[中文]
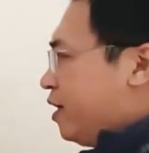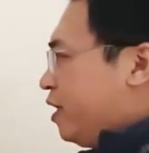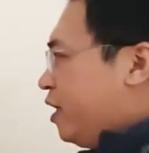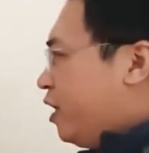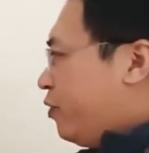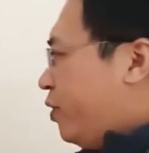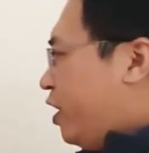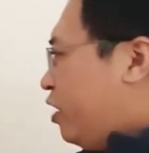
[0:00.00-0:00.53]

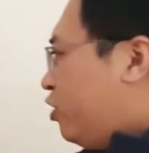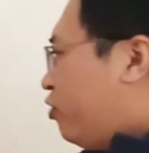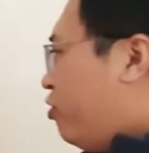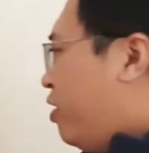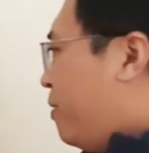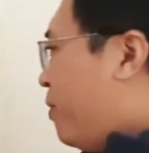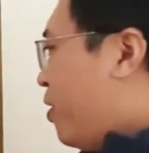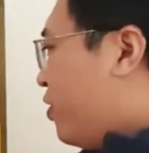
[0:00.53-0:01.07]
因为
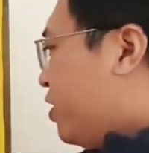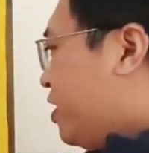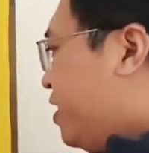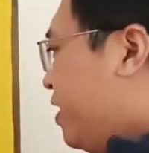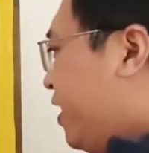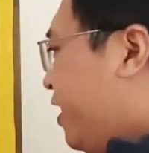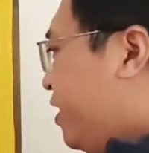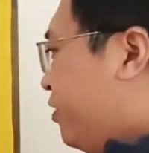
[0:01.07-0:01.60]
退炮
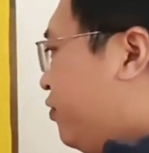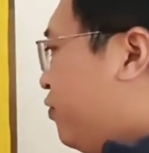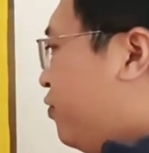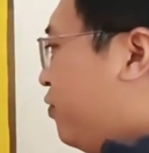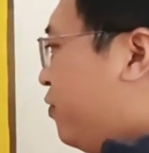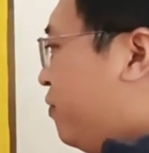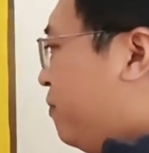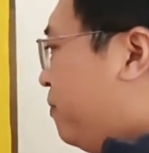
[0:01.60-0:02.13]
生根的
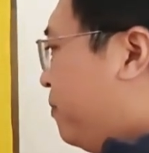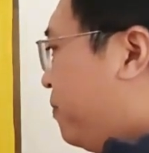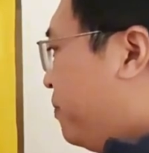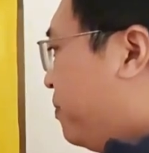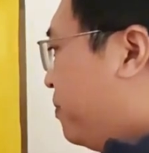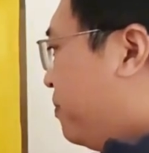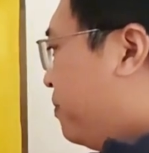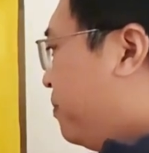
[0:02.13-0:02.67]
路
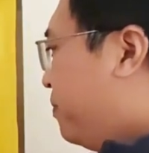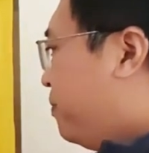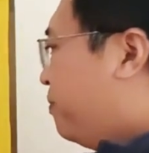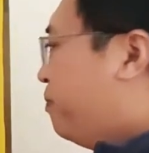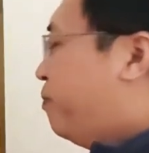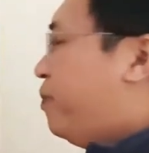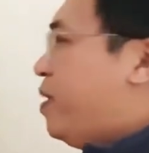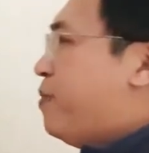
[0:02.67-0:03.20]

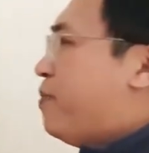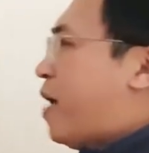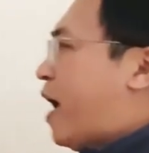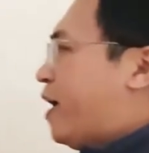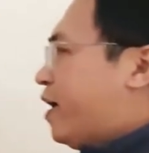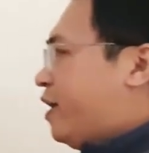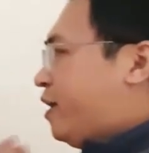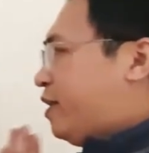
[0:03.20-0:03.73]
被
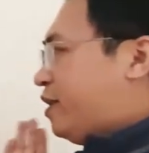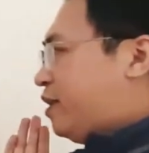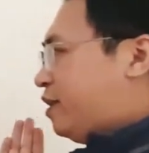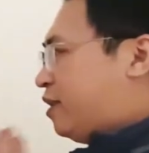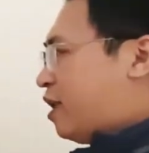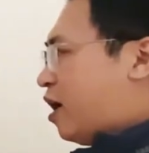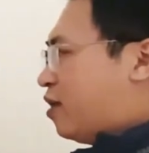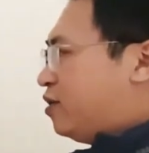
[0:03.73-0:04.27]
马给
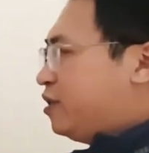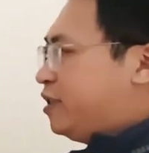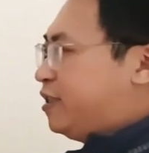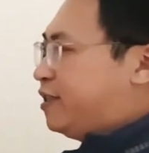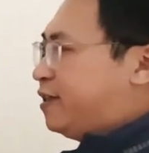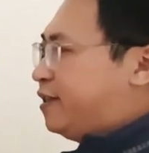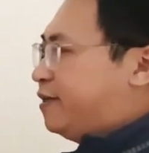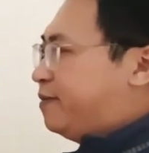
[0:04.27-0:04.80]
挡
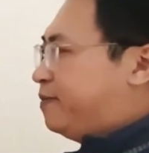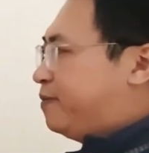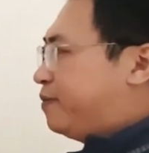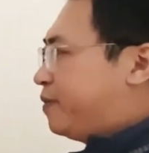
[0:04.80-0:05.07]
死了。